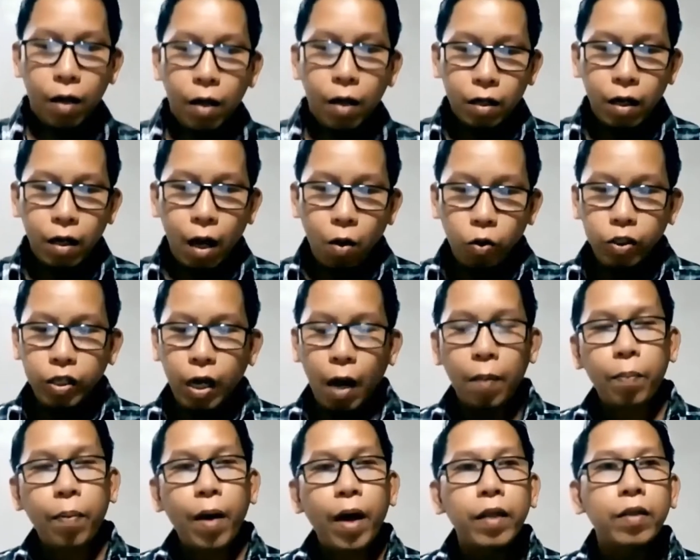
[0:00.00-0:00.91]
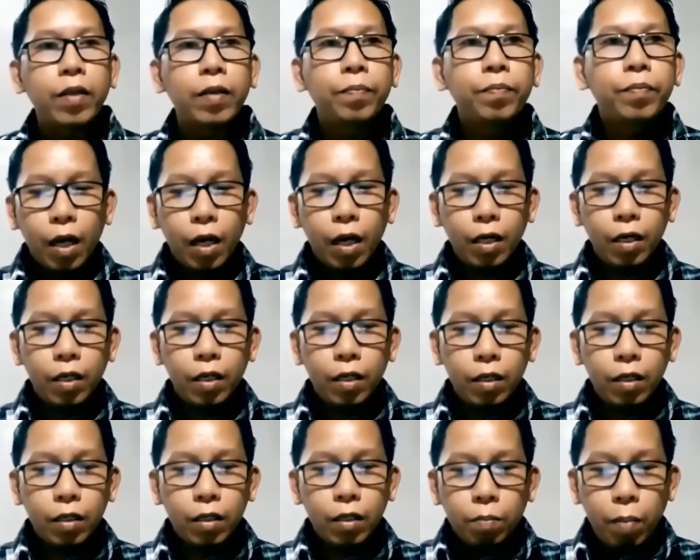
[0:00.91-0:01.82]
na usapan.
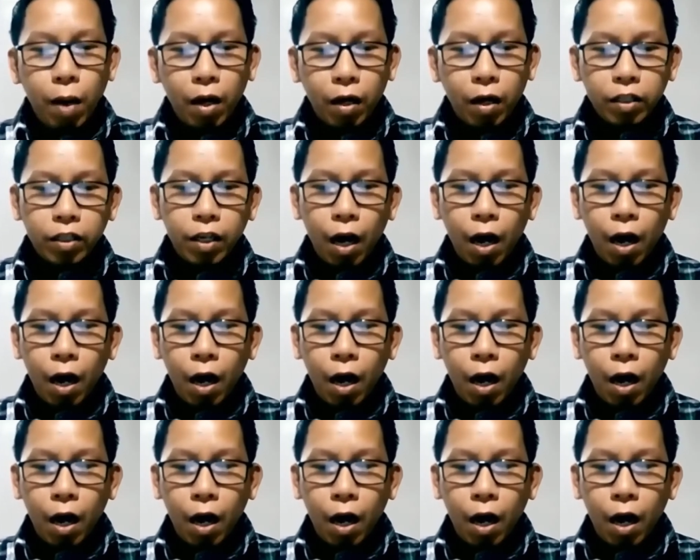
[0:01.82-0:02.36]
Eh, para sa